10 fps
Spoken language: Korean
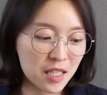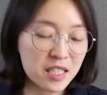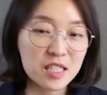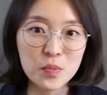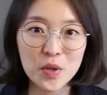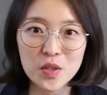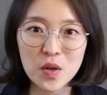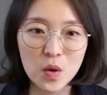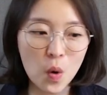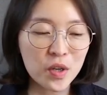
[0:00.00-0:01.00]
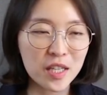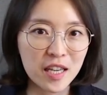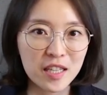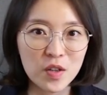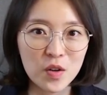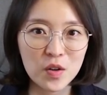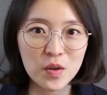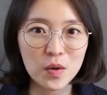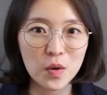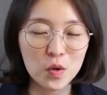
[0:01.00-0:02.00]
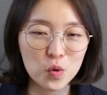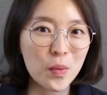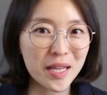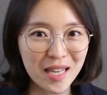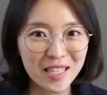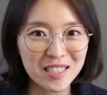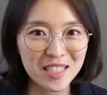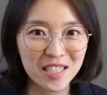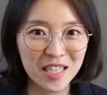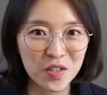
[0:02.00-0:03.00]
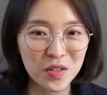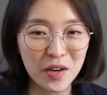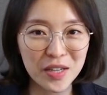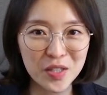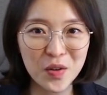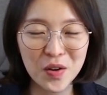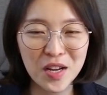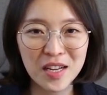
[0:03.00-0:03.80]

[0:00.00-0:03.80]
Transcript: 읽으면서 거기에서 어, 또 메타 인지에 대해서 나와서